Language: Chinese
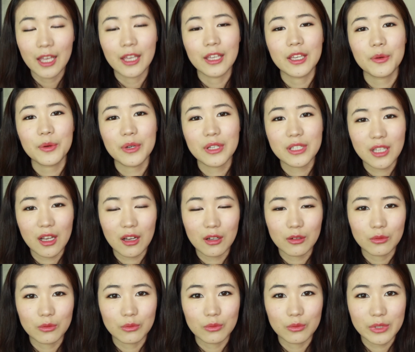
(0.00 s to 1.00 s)
因为
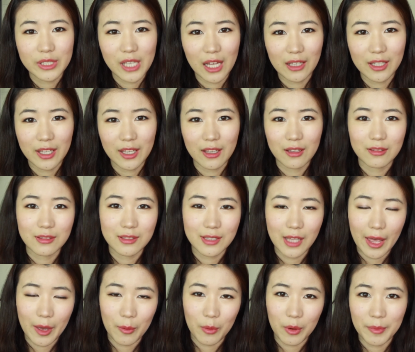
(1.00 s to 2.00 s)
像夏天
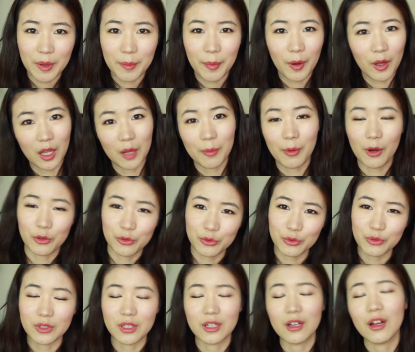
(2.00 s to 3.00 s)
在外面跑来跑
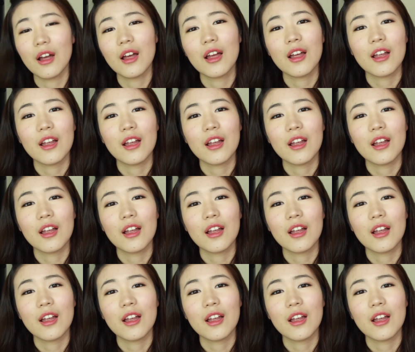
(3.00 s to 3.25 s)
去的。